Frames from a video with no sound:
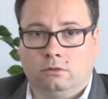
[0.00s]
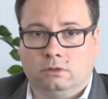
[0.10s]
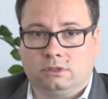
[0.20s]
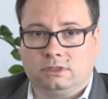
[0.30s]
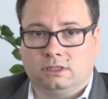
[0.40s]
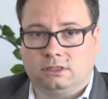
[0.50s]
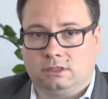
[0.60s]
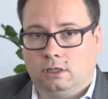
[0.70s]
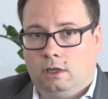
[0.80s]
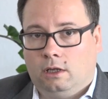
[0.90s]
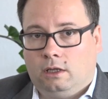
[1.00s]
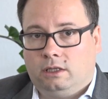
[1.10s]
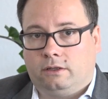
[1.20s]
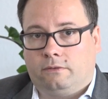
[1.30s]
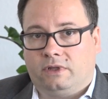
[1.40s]
und des,
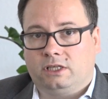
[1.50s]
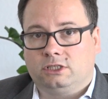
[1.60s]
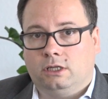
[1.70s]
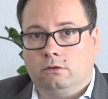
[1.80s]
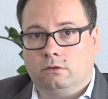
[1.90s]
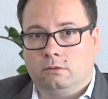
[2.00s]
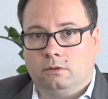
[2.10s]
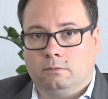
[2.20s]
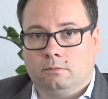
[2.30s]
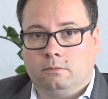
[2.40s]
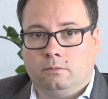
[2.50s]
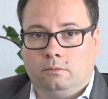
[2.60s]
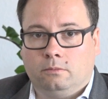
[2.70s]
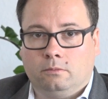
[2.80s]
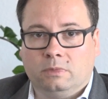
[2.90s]
der Fertigstellung
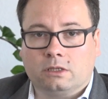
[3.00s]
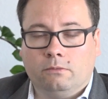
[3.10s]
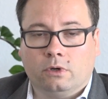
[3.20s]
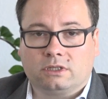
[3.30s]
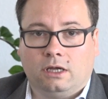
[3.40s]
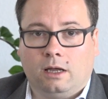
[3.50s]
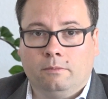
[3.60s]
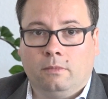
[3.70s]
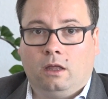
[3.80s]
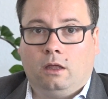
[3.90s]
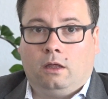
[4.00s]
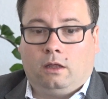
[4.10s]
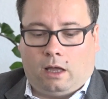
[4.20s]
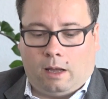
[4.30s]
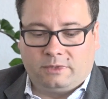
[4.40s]
ähm, mitgewirkt haben,
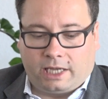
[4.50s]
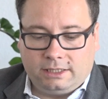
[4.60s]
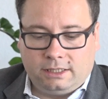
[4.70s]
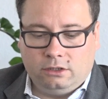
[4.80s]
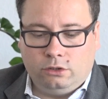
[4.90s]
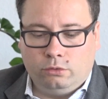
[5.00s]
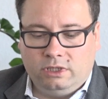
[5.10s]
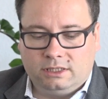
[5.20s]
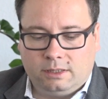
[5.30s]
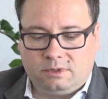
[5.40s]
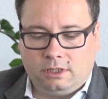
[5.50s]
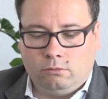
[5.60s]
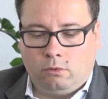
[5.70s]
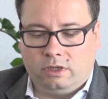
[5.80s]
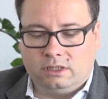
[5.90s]
am 13. Juni 17
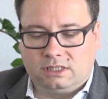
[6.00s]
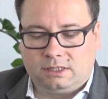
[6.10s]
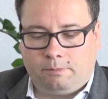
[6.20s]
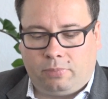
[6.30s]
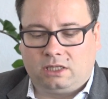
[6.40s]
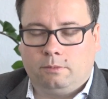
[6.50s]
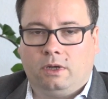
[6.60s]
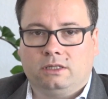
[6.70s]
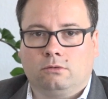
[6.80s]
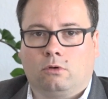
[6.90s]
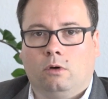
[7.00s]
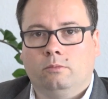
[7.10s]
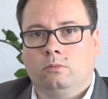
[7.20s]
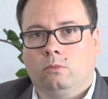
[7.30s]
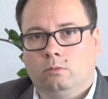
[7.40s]
Uhr ins Partebad zu
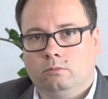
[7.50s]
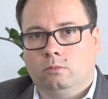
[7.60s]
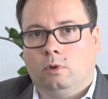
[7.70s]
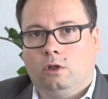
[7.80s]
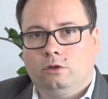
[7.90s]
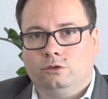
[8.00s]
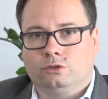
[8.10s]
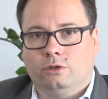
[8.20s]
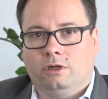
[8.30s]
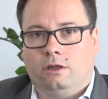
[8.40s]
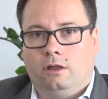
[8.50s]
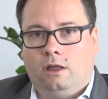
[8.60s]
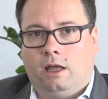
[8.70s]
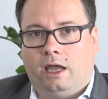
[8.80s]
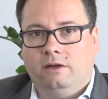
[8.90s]
kommen, um eine schöne
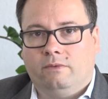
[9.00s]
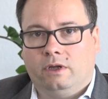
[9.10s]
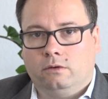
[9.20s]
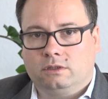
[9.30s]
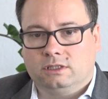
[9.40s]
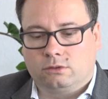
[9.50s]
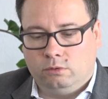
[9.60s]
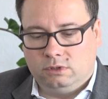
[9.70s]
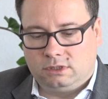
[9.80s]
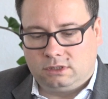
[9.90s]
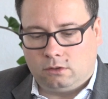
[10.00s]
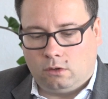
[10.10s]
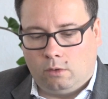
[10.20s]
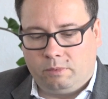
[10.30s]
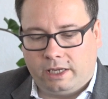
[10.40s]
Einweihung des
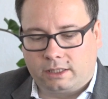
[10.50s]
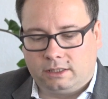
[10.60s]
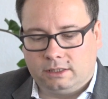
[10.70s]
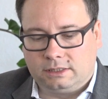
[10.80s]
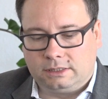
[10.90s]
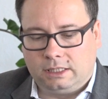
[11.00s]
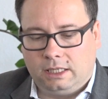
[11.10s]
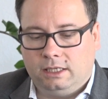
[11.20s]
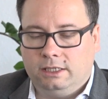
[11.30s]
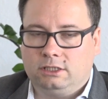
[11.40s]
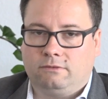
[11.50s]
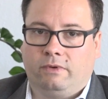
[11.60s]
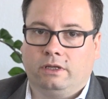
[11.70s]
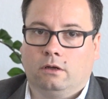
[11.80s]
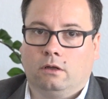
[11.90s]
Kunstobjektes
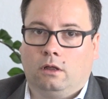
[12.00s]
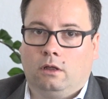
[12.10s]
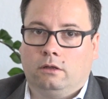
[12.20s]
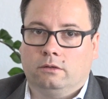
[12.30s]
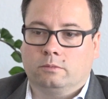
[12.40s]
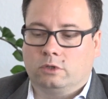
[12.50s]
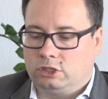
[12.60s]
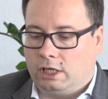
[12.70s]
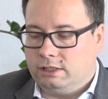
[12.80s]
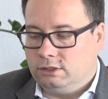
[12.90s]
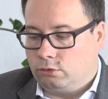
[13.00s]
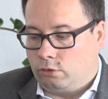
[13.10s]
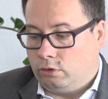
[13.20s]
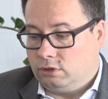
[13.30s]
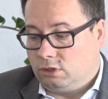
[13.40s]
Lichtfänger ähm, gestalten zu
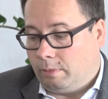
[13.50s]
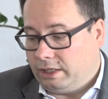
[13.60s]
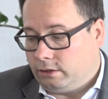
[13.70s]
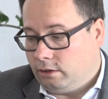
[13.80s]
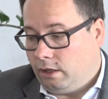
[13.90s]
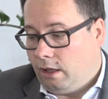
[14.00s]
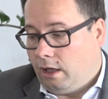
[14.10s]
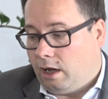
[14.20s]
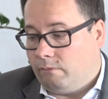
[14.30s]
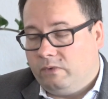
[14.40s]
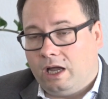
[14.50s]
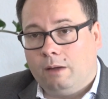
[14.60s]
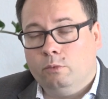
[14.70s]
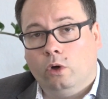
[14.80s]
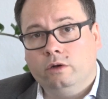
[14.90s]
können. Zum anderen haben wir
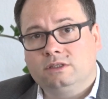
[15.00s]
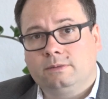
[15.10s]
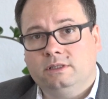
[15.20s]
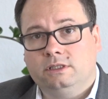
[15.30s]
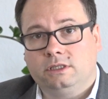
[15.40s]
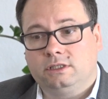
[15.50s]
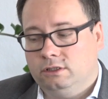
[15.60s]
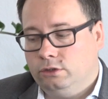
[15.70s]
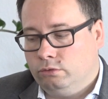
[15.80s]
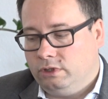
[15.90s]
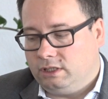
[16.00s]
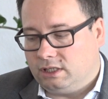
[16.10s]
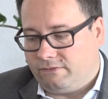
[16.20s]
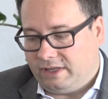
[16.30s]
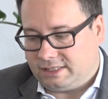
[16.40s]
am 29. Juni
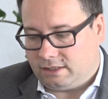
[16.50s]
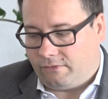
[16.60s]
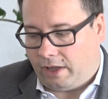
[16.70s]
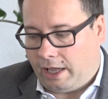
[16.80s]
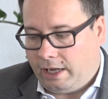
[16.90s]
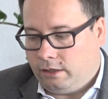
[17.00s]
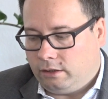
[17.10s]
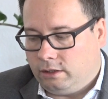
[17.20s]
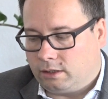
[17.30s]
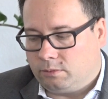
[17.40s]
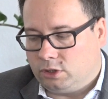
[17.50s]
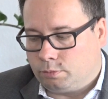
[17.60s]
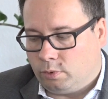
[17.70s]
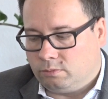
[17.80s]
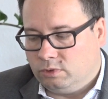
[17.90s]
das Fest der Vereine. Hier gibt es
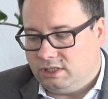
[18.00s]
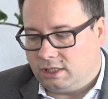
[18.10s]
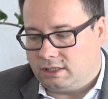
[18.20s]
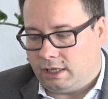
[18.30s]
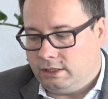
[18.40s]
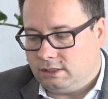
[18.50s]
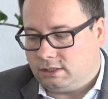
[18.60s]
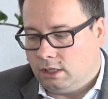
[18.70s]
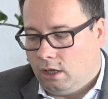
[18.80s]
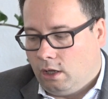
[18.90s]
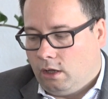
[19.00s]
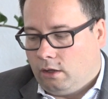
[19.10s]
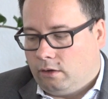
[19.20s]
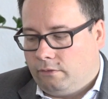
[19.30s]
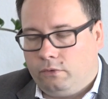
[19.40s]
Sportmusik, Tanz
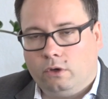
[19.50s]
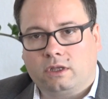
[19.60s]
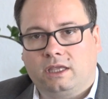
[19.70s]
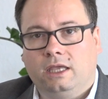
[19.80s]
äh, für